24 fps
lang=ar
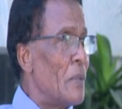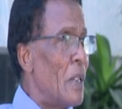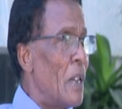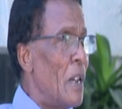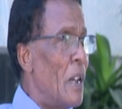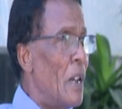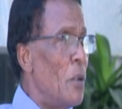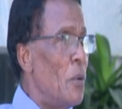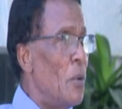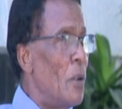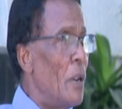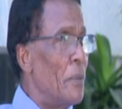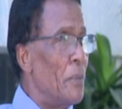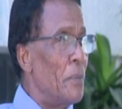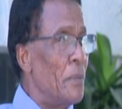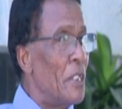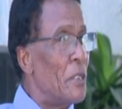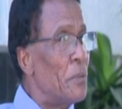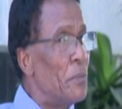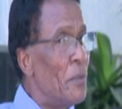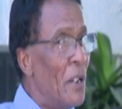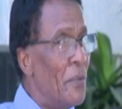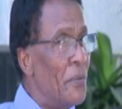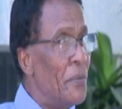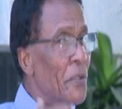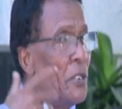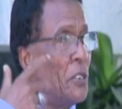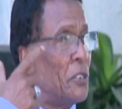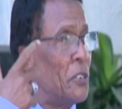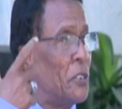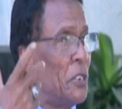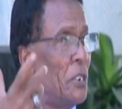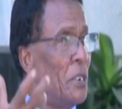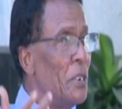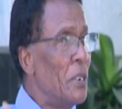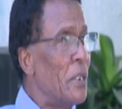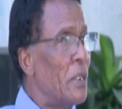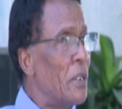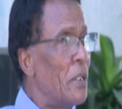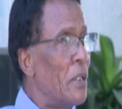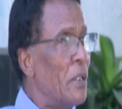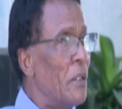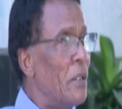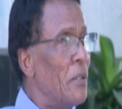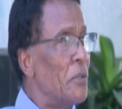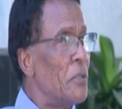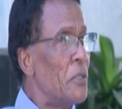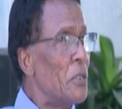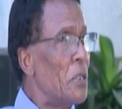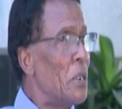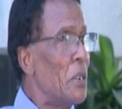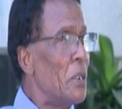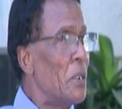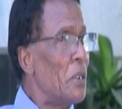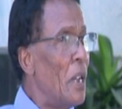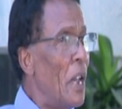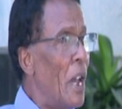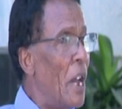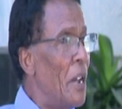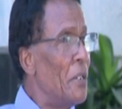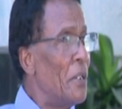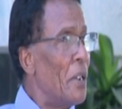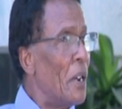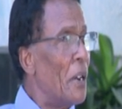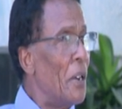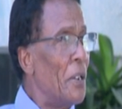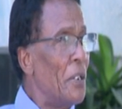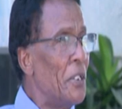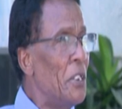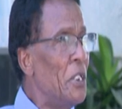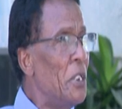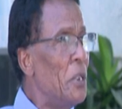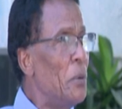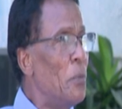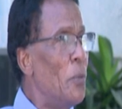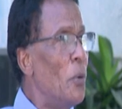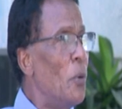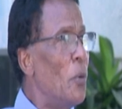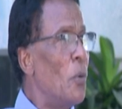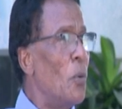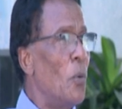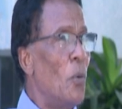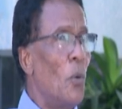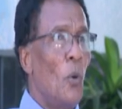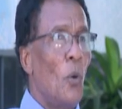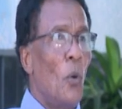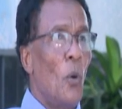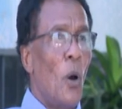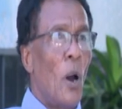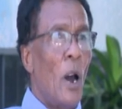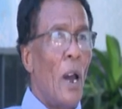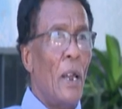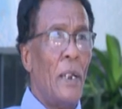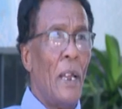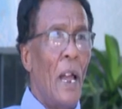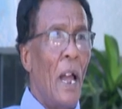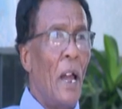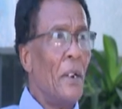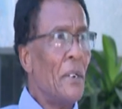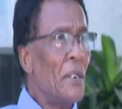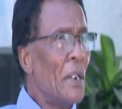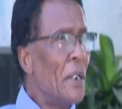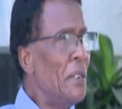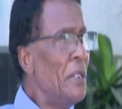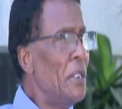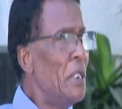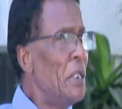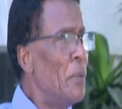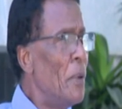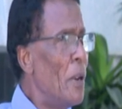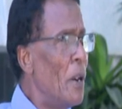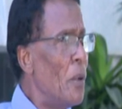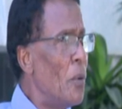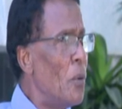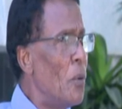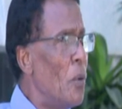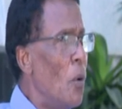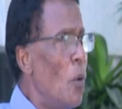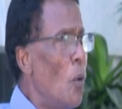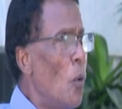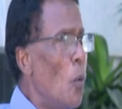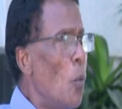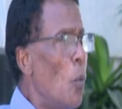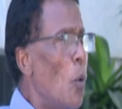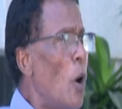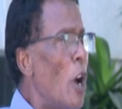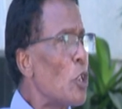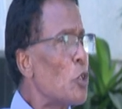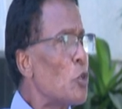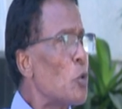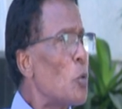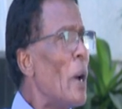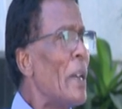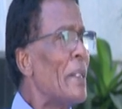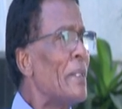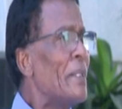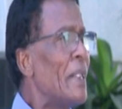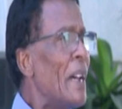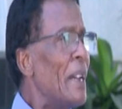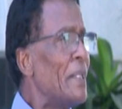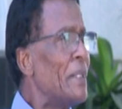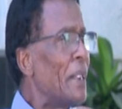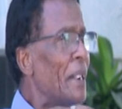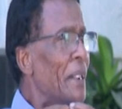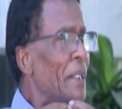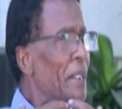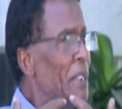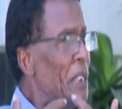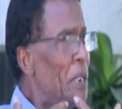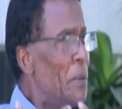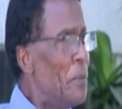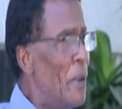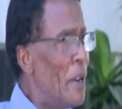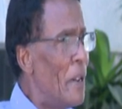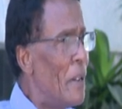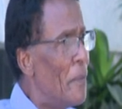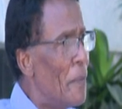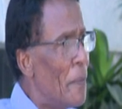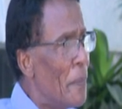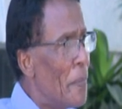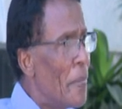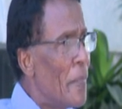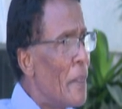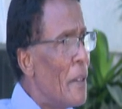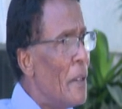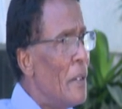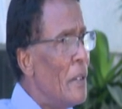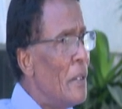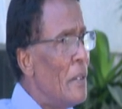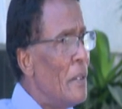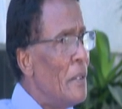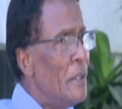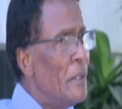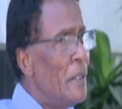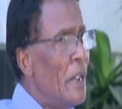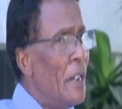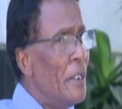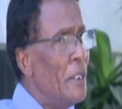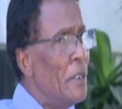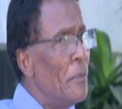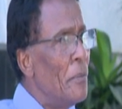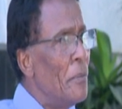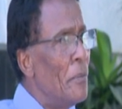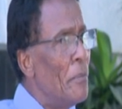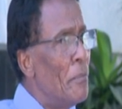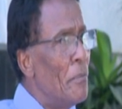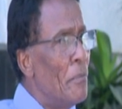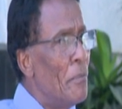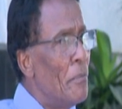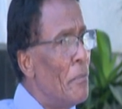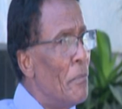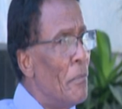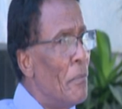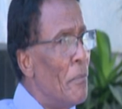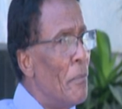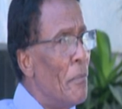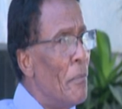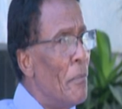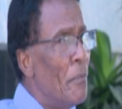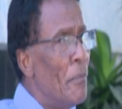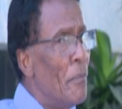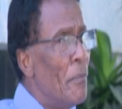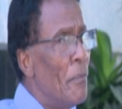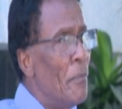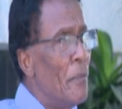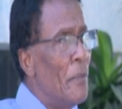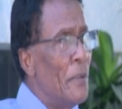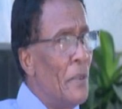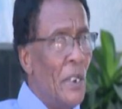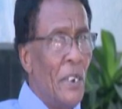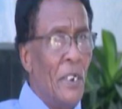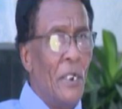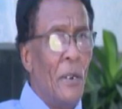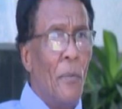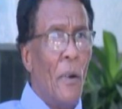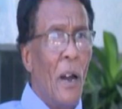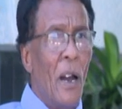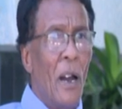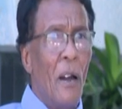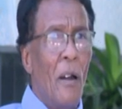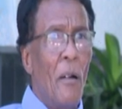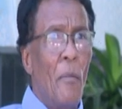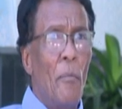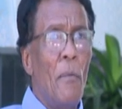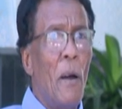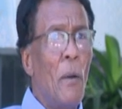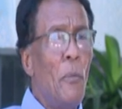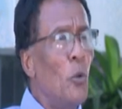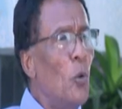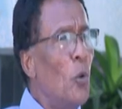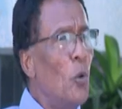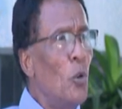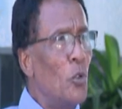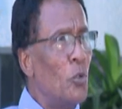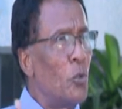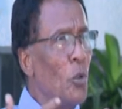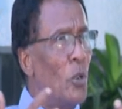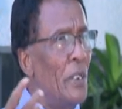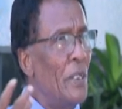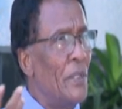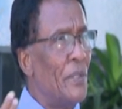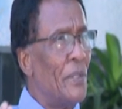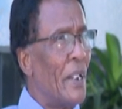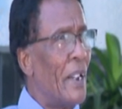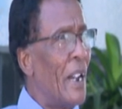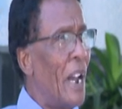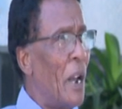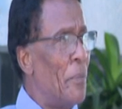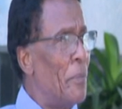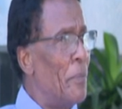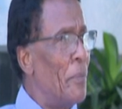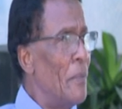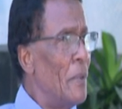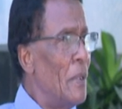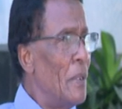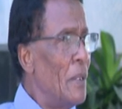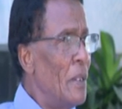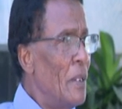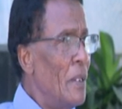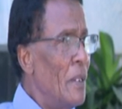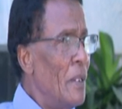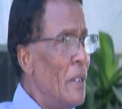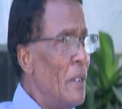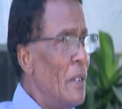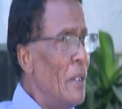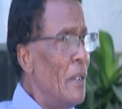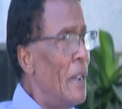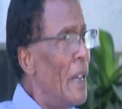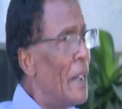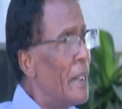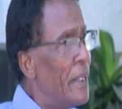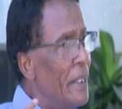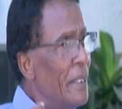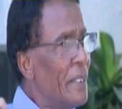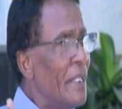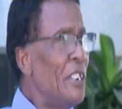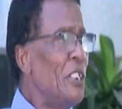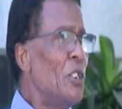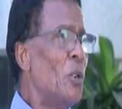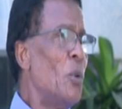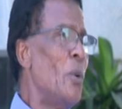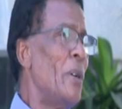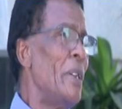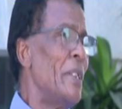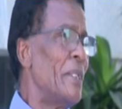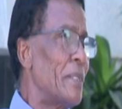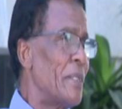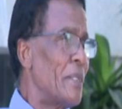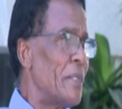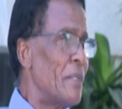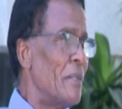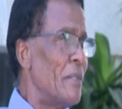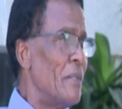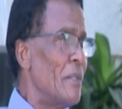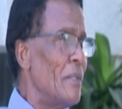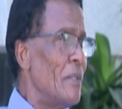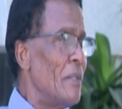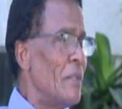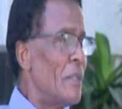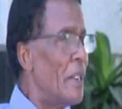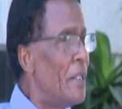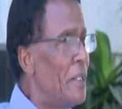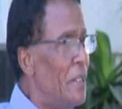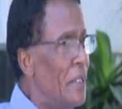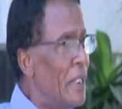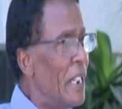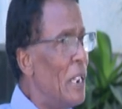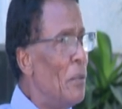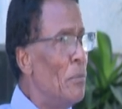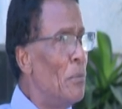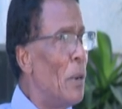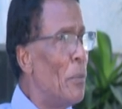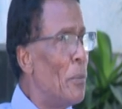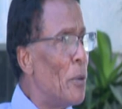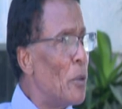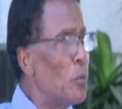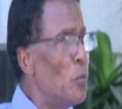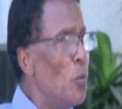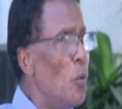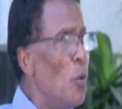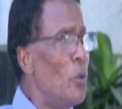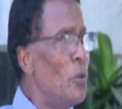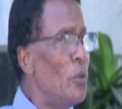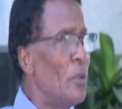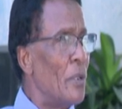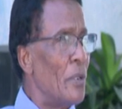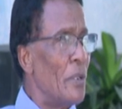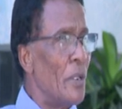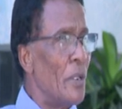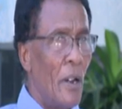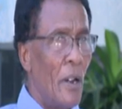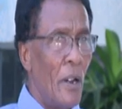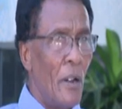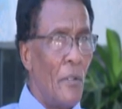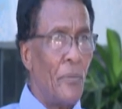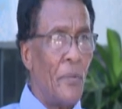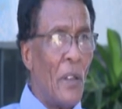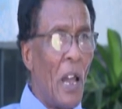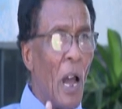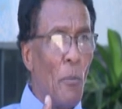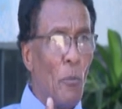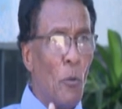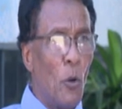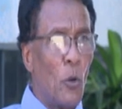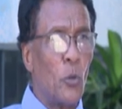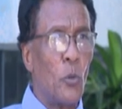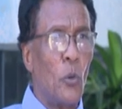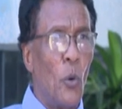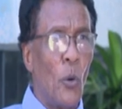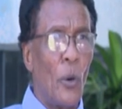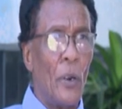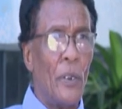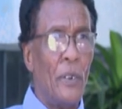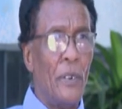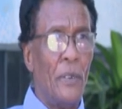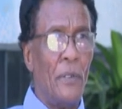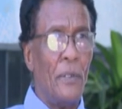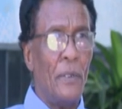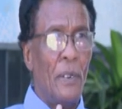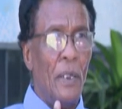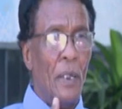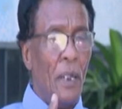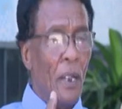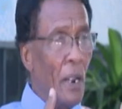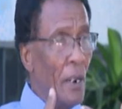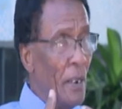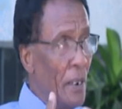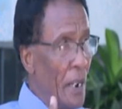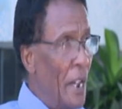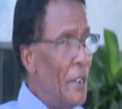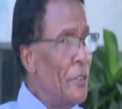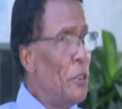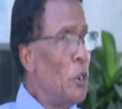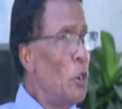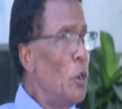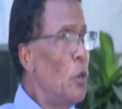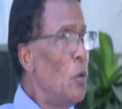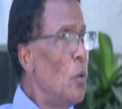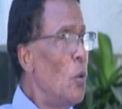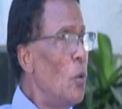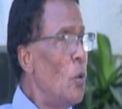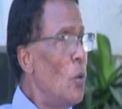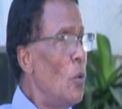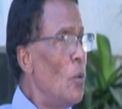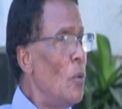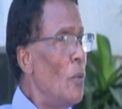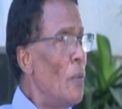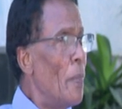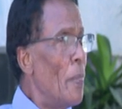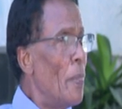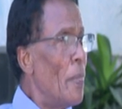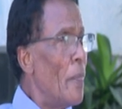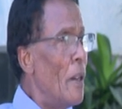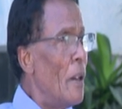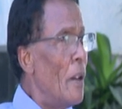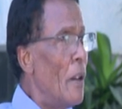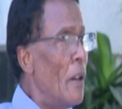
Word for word: أيوه في شعر في شعر نحن غريب يعني غريب والحان غريبه نعم. واصوات ذاتها غريبه مم. يعني نحن ما ما بنقول لزول انت كعب مم. لكن غني كويس نعم. غني كلمه مضمون فيها موضوع غني لحن حلو او طور روحك